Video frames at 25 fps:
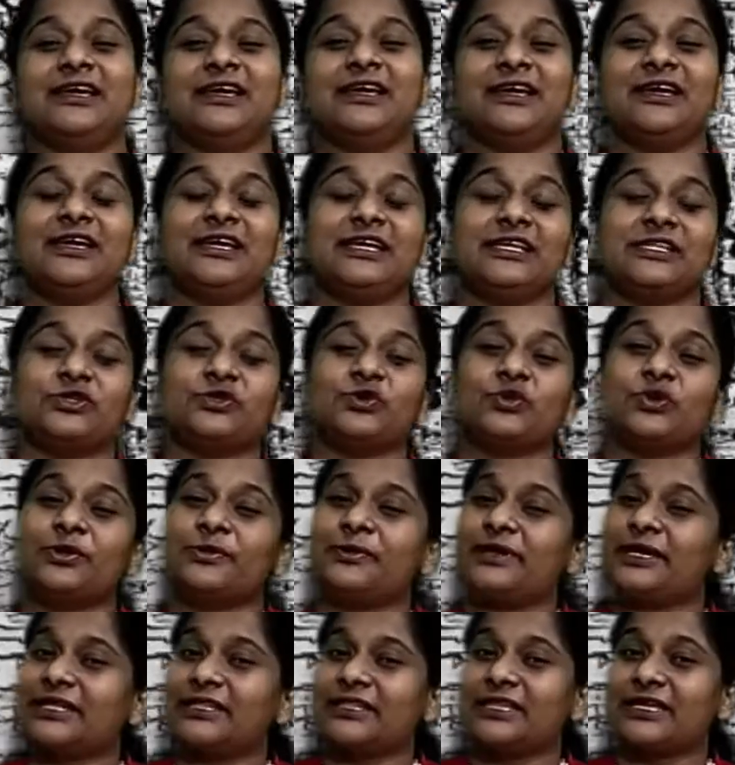হ্যাঁ
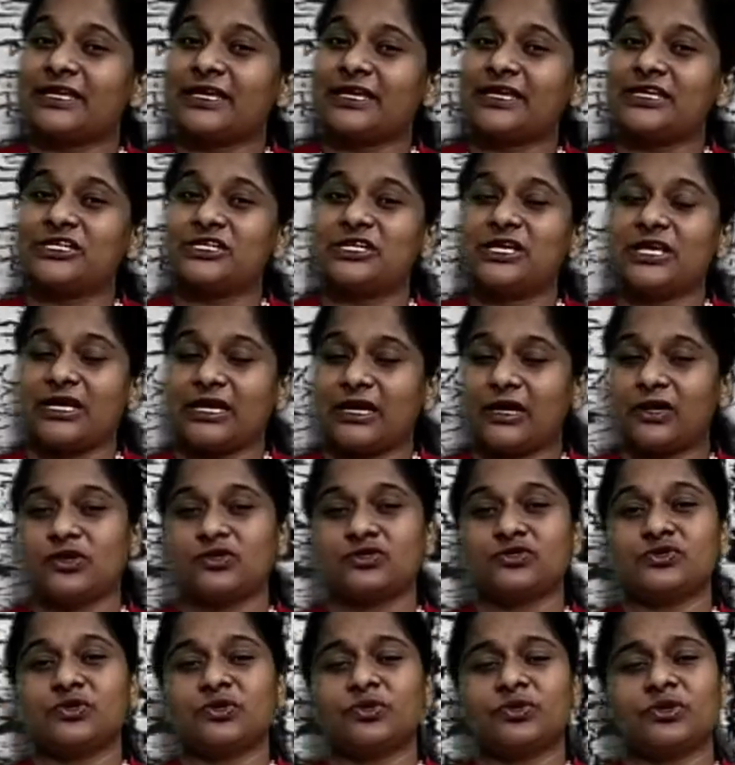ছোটবেলা থেকেই শিক্ষা
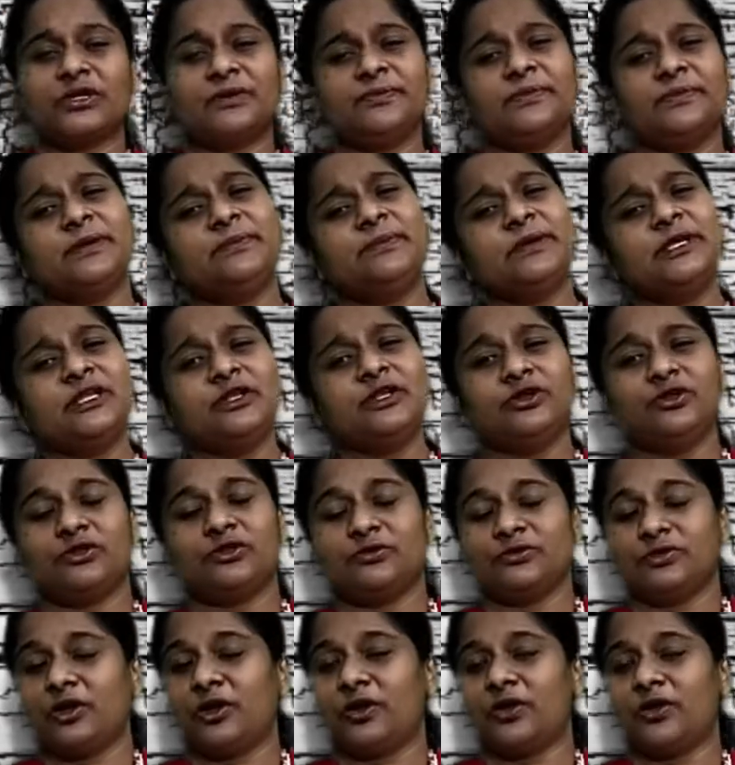অর্জন করি বিভিন্ন
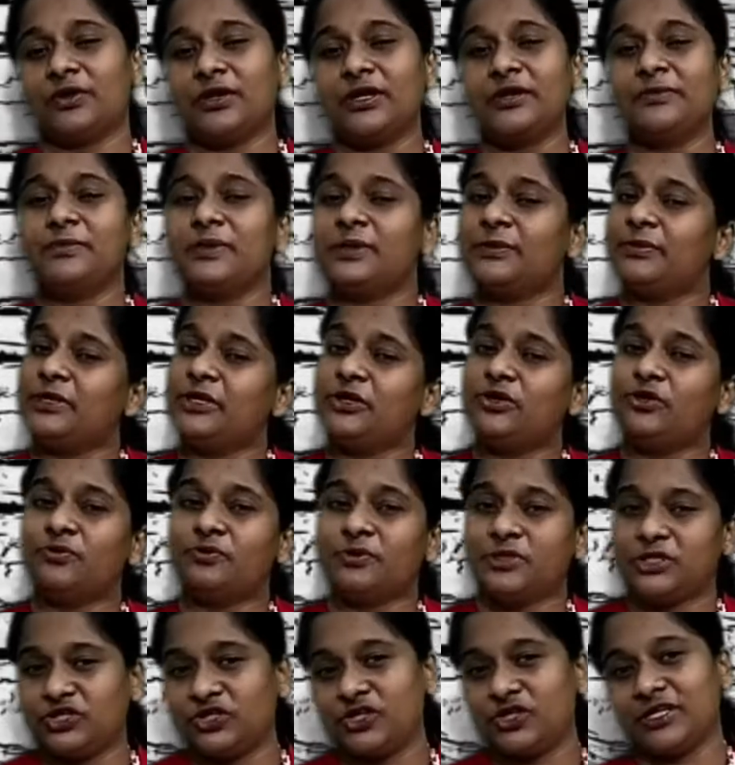ধরনের বিভিন্ন
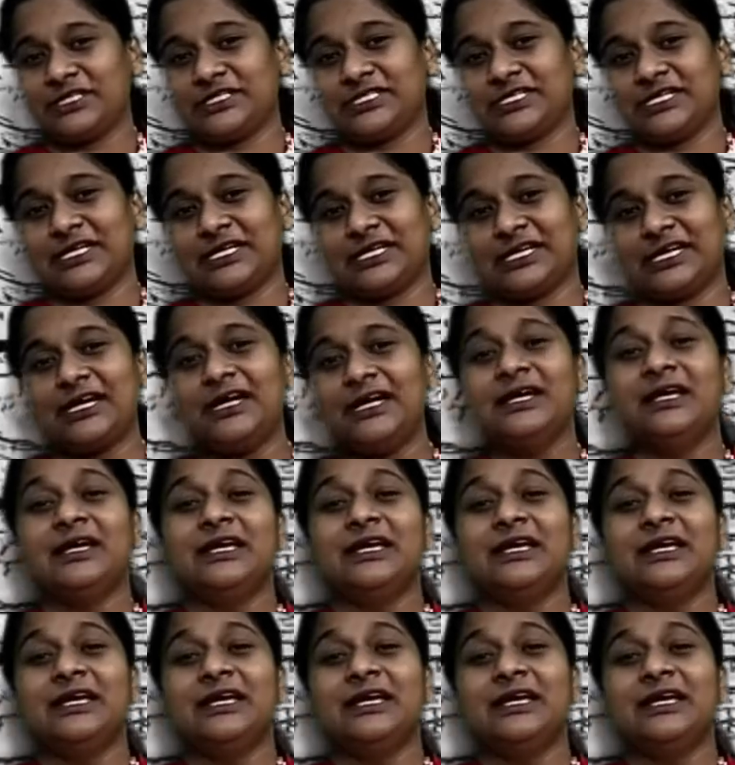বিষয় শিক্ষা